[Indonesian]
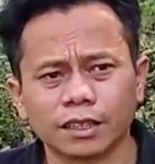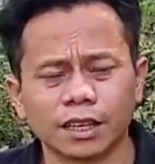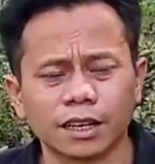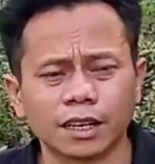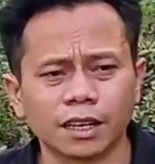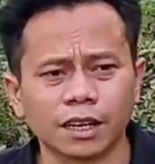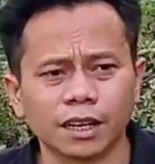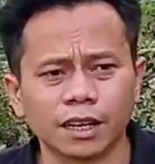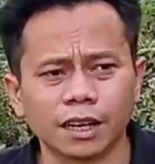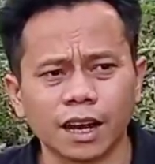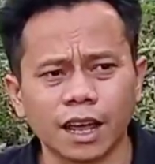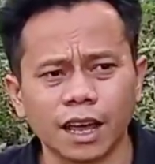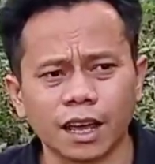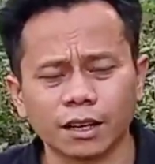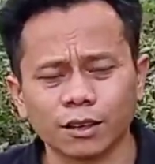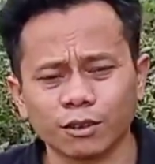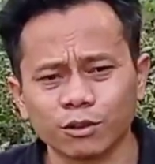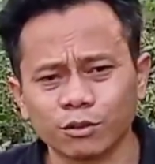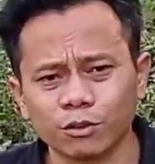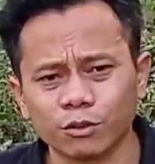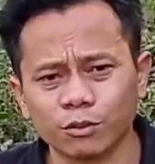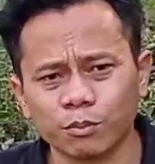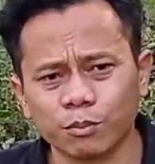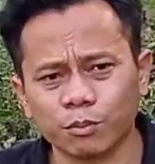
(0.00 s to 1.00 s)

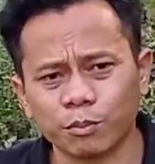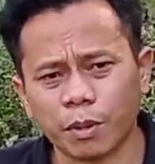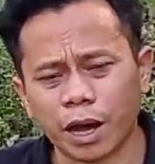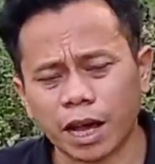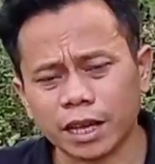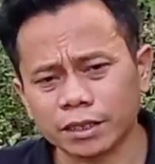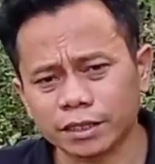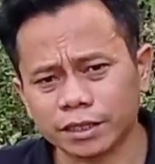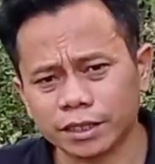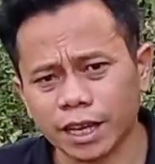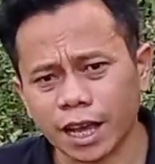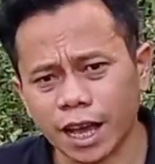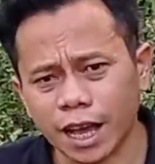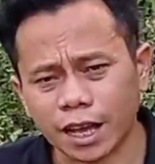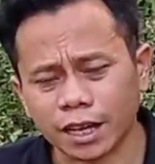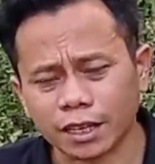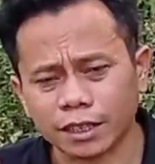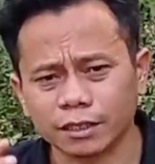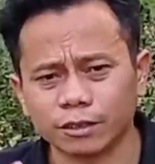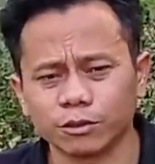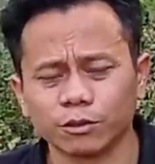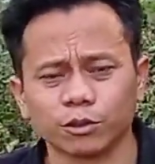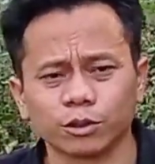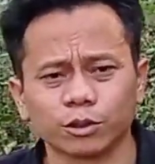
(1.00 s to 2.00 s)
terlalu panjang
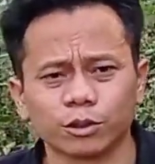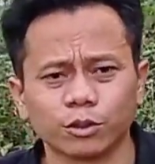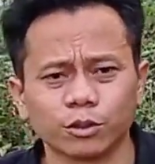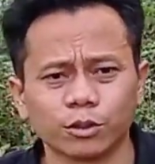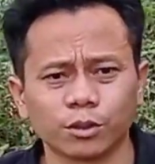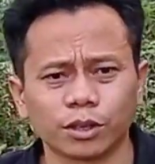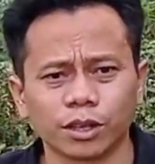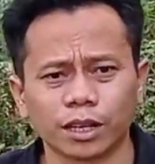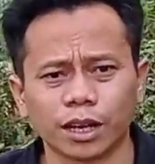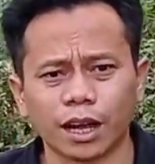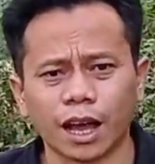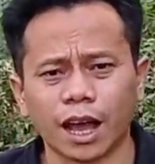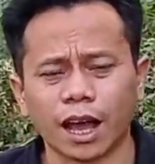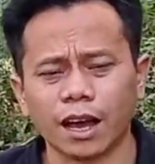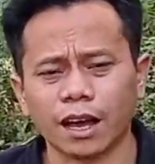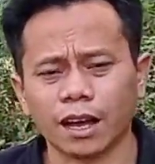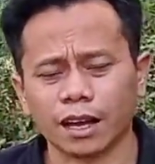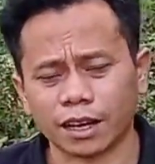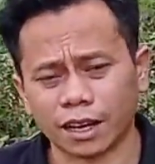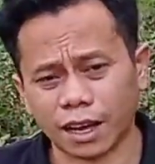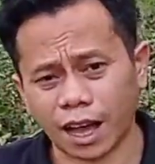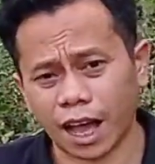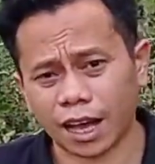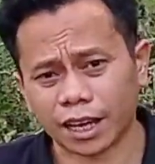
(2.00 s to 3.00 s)
untuk
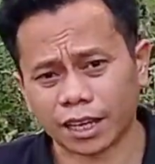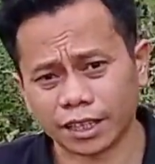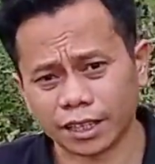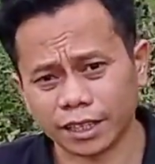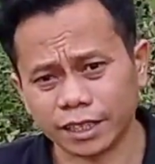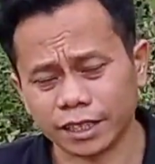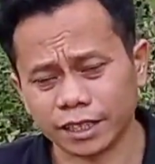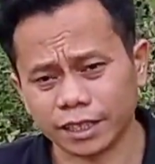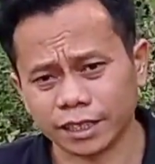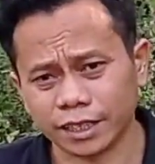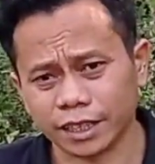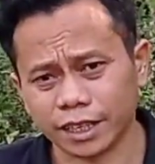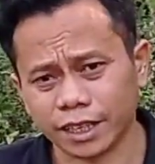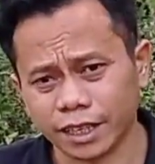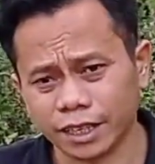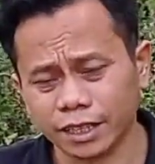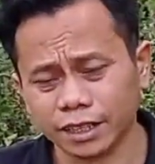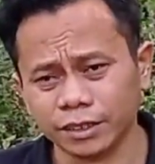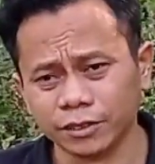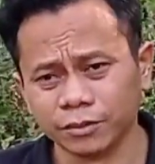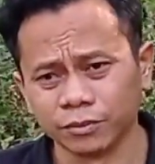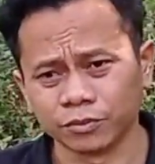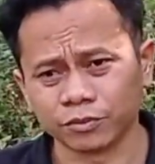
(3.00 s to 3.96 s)
kaki ya.